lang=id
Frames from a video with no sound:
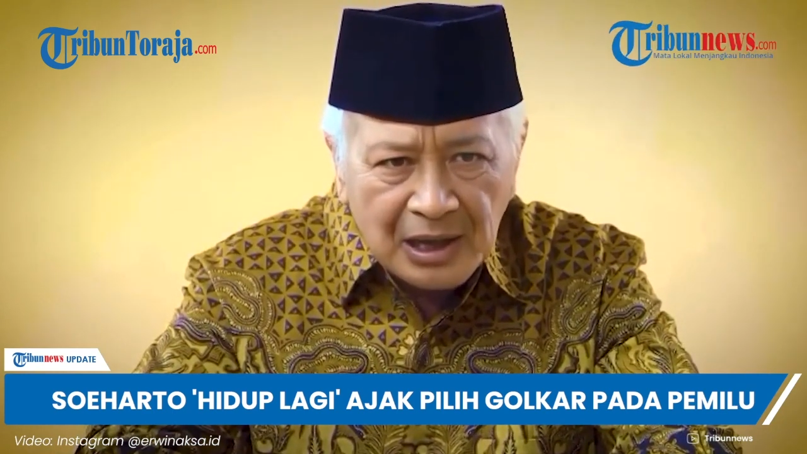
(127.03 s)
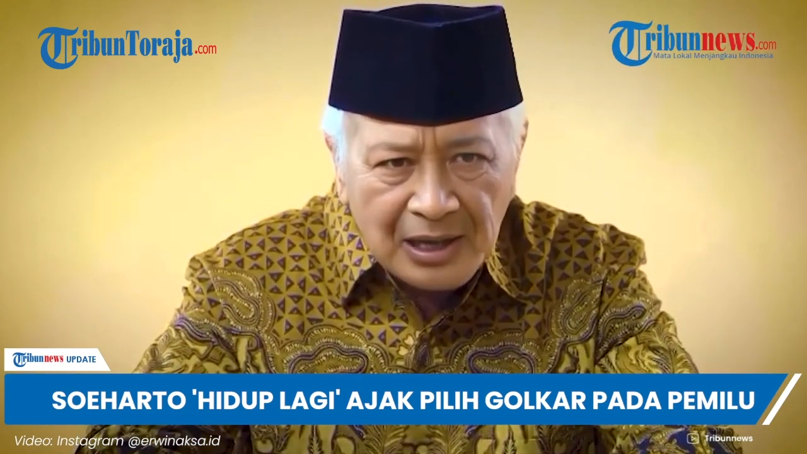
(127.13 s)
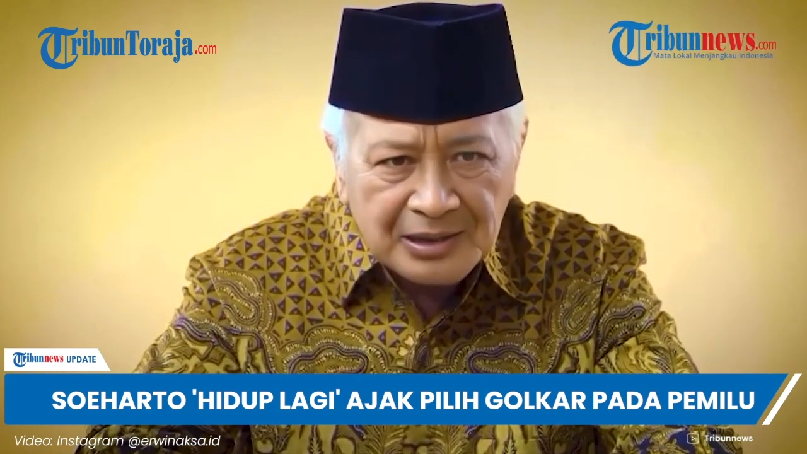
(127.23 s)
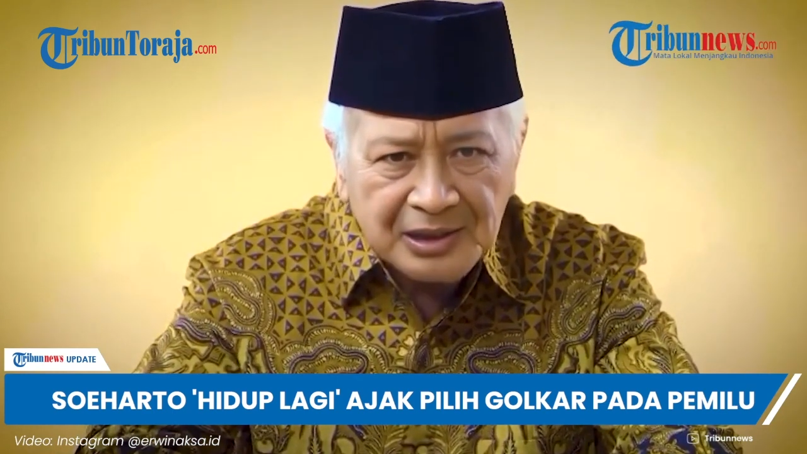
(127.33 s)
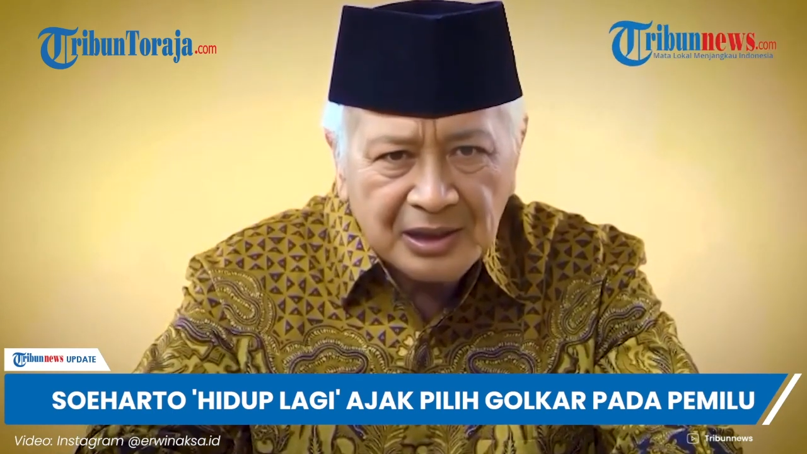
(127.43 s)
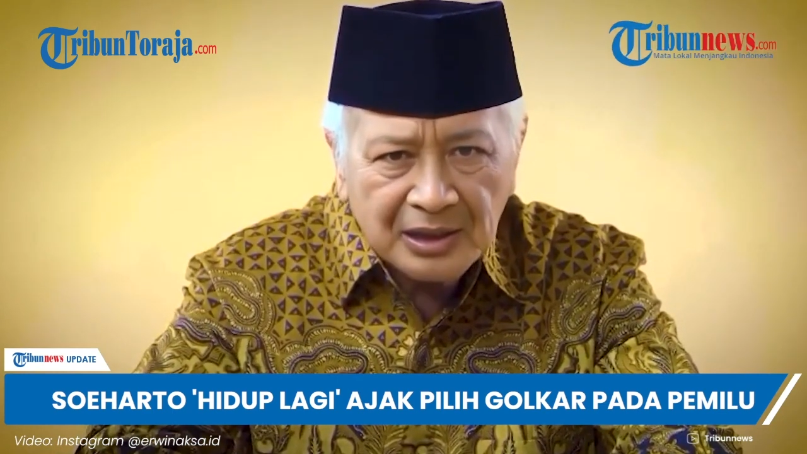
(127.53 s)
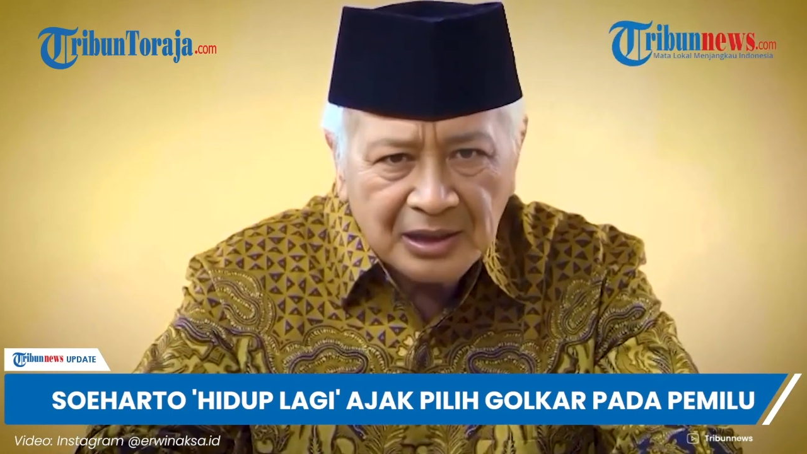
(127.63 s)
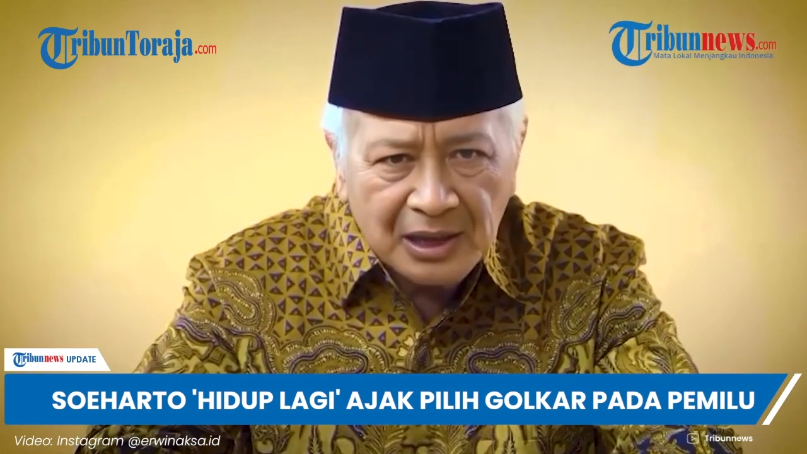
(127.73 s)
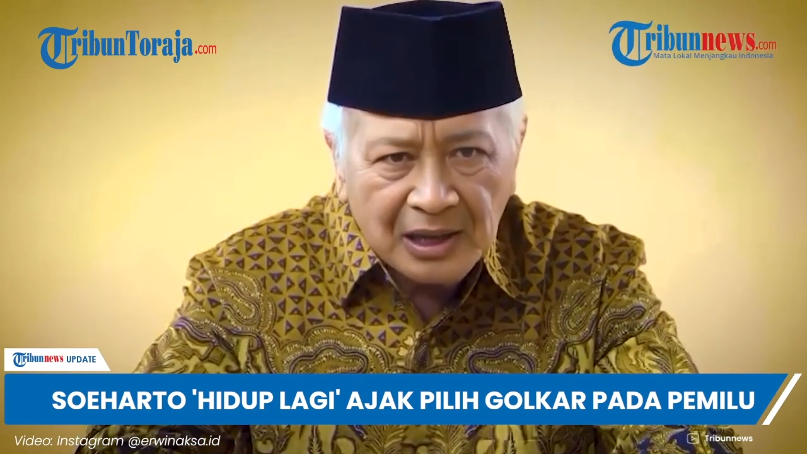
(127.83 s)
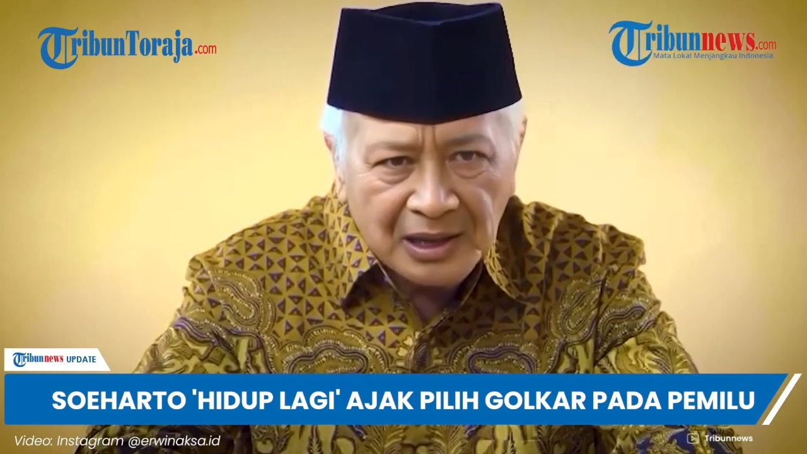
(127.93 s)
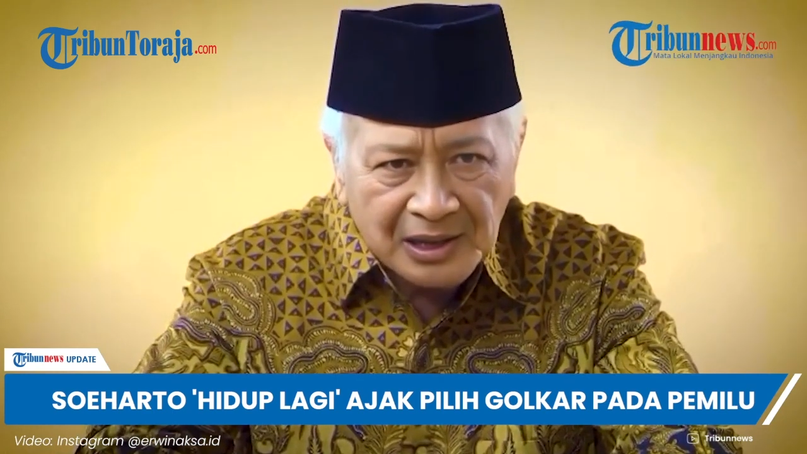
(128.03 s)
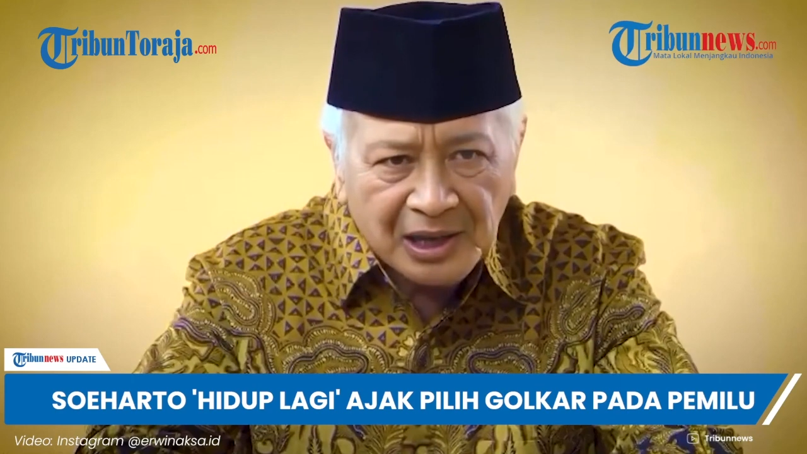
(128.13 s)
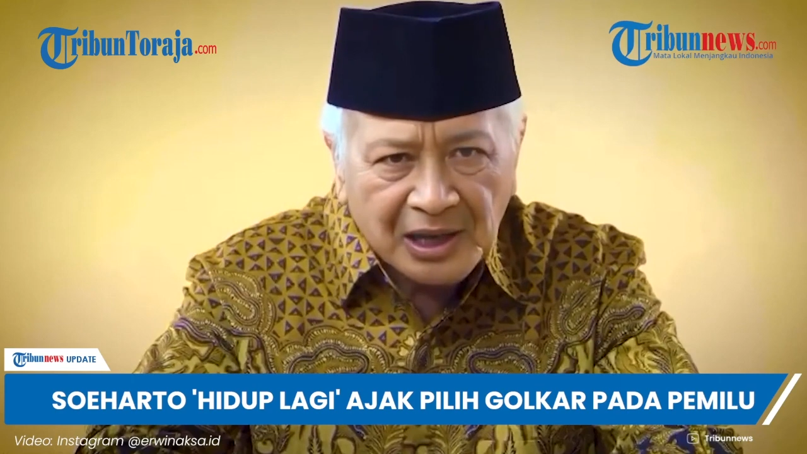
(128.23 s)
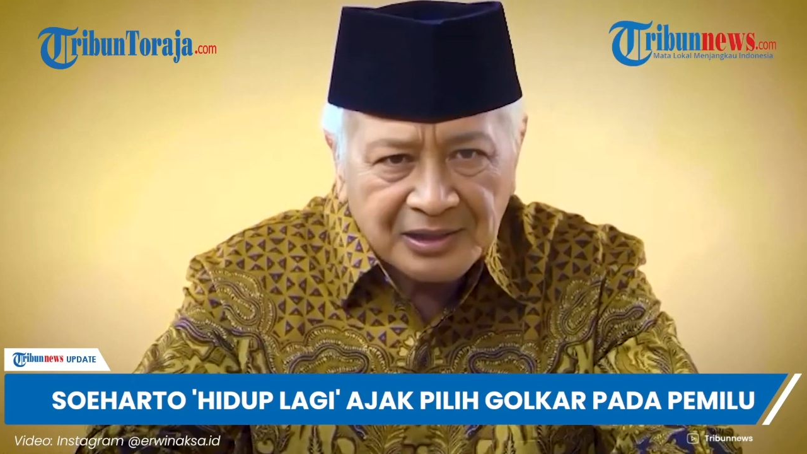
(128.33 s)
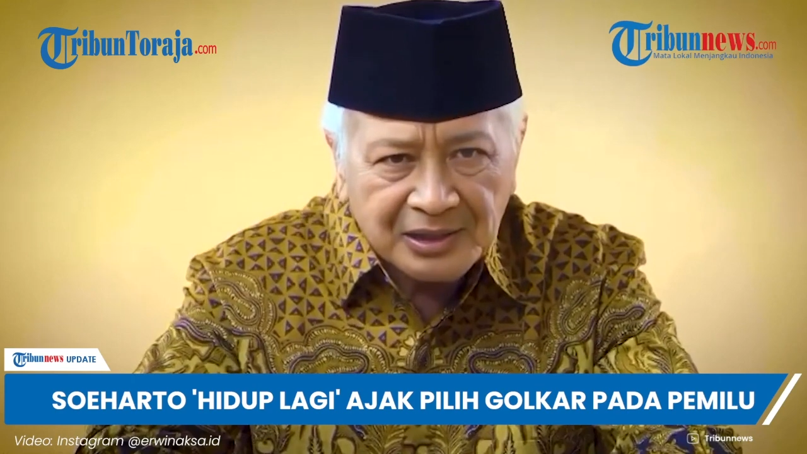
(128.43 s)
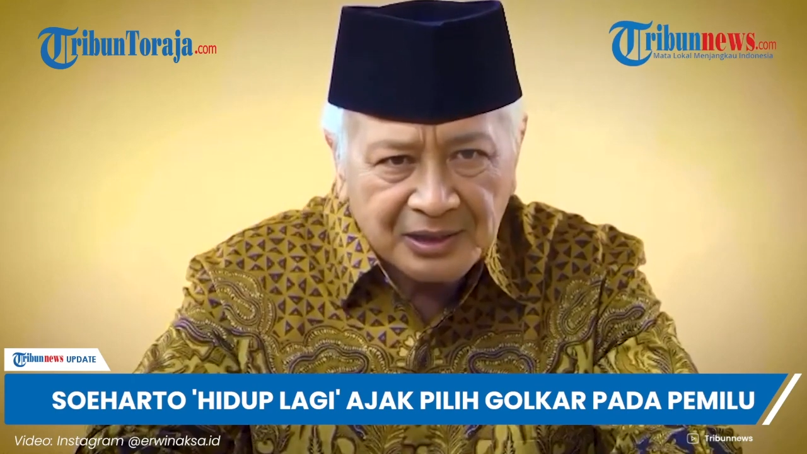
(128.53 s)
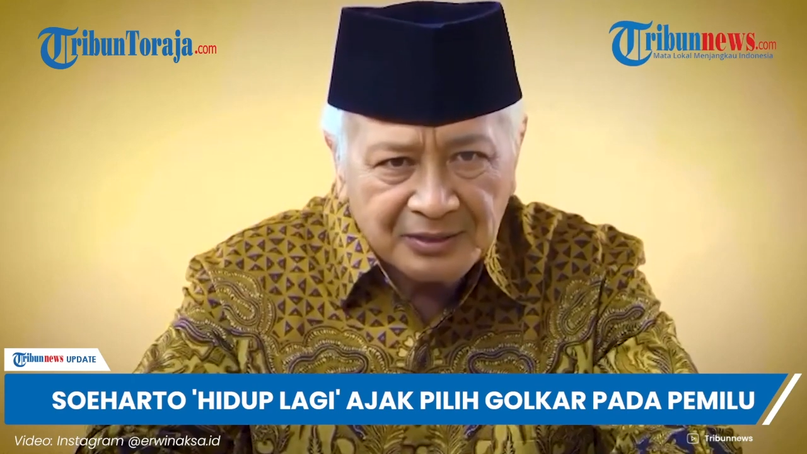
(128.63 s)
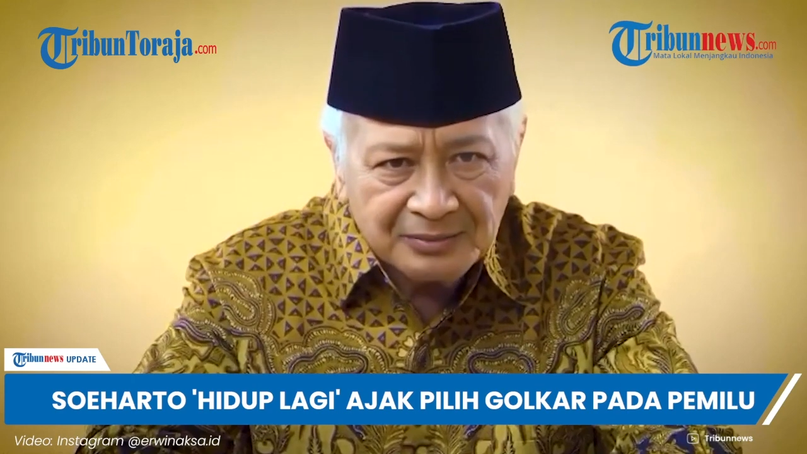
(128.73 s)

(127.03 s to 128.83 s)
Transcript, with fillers: generasi ke generasi.